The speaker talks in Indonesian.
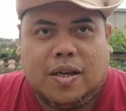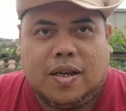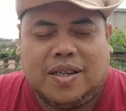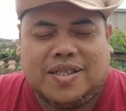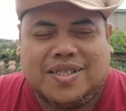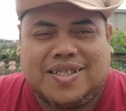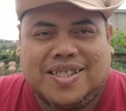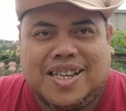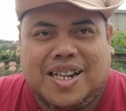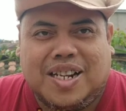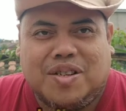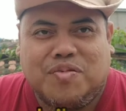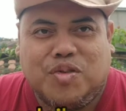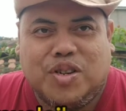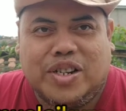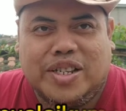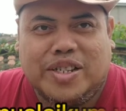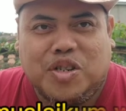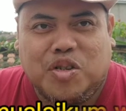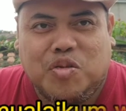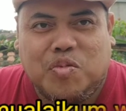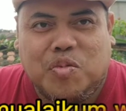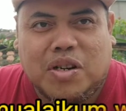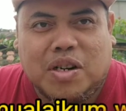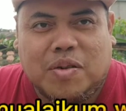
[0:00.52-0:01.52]

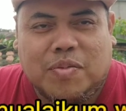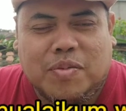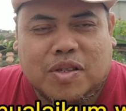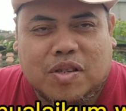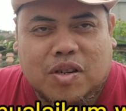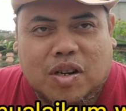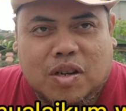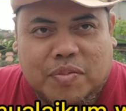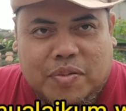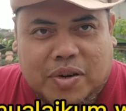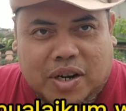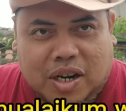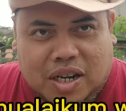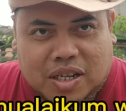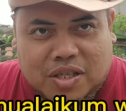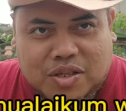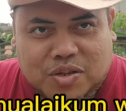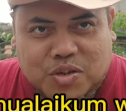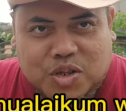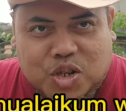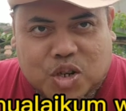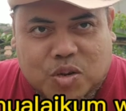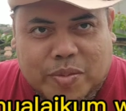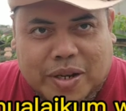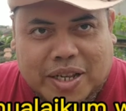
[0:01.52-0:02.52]
Assalamualaikum warahmatullahi
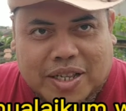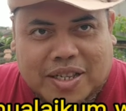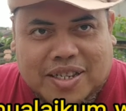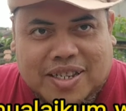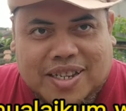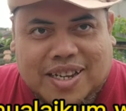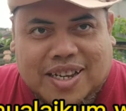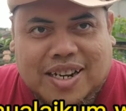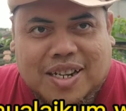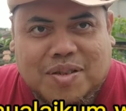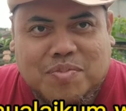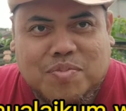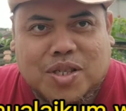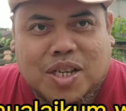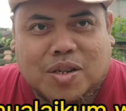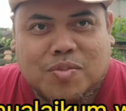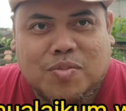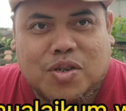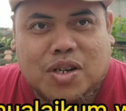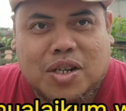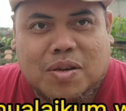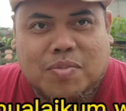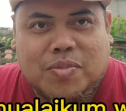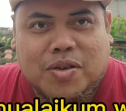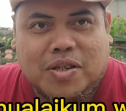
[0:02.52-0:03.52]
wabarakatuh sobat Salam
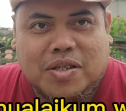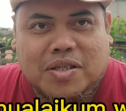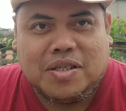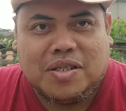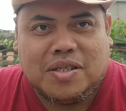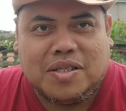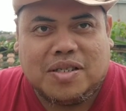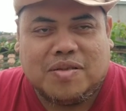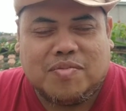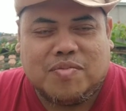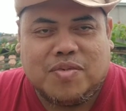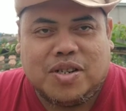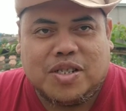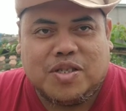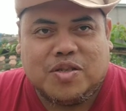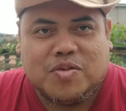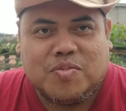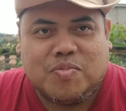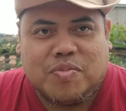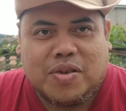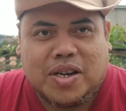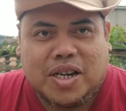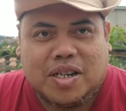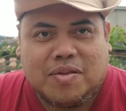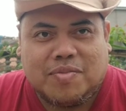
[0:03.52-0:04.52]
Tabu Lampot
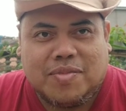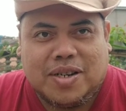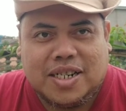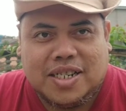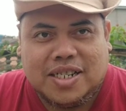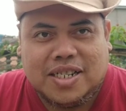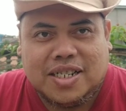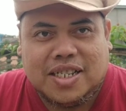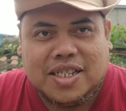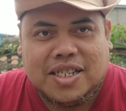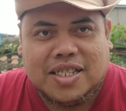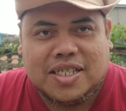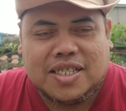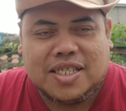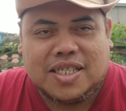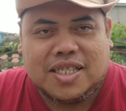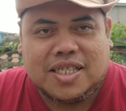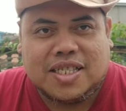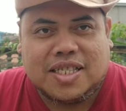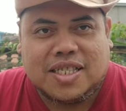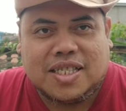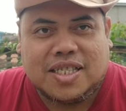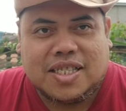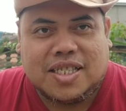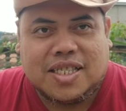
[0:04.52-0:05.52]
Berjumpa kembali di
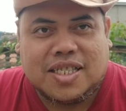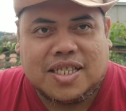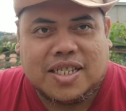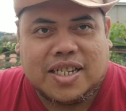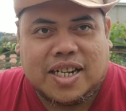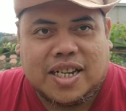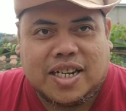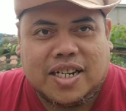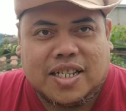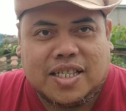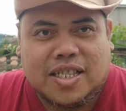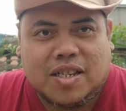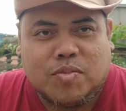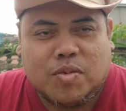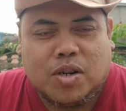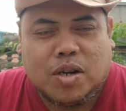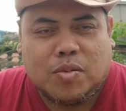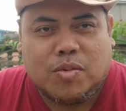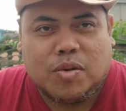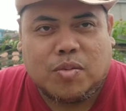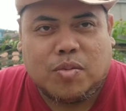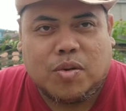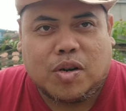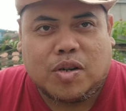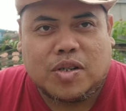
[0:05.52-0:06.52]
channel Tabu
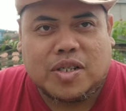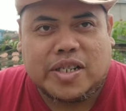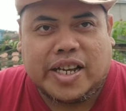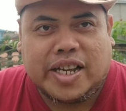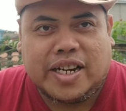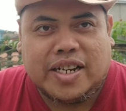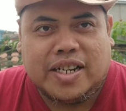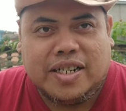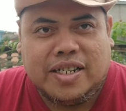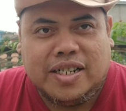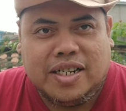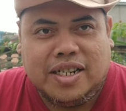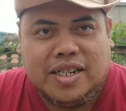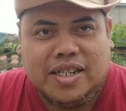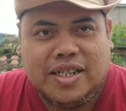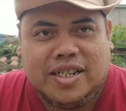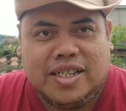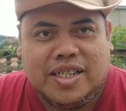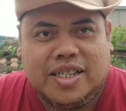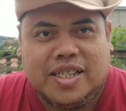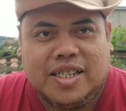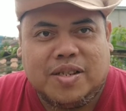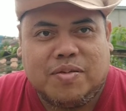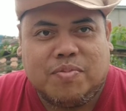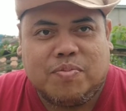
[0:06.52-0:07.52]
Tabulampot Mokos Garden
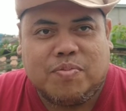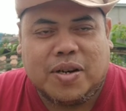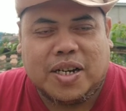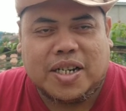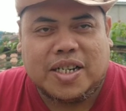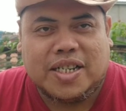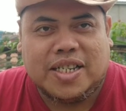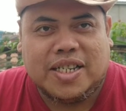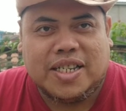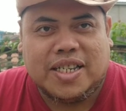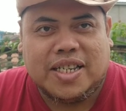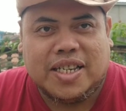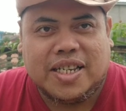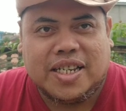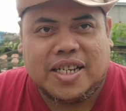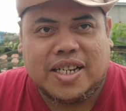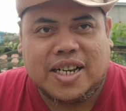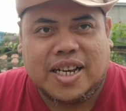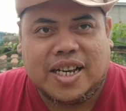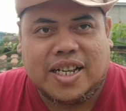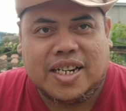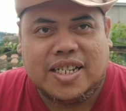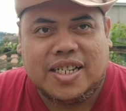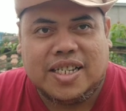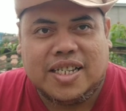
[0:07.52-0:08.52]
Di pagi
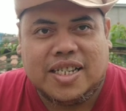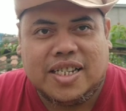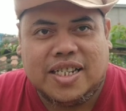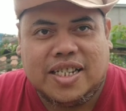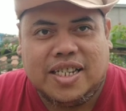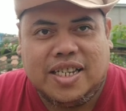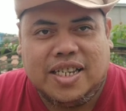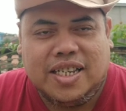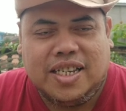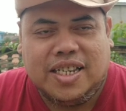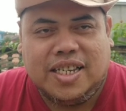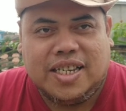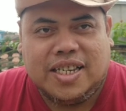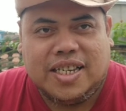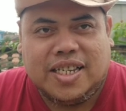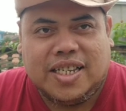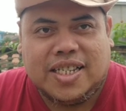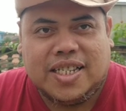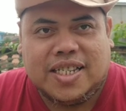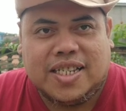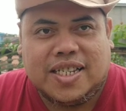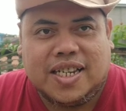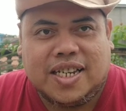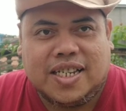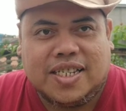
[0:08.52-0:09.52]
kali ini
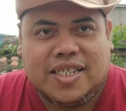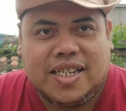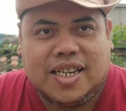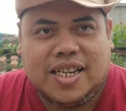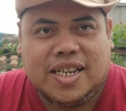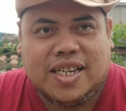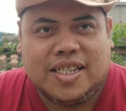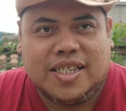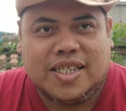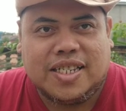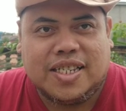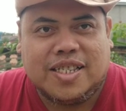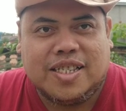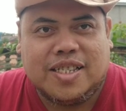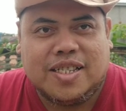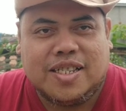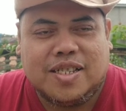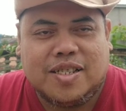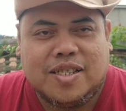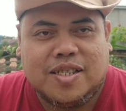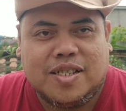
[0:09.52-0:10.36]
Saya ingin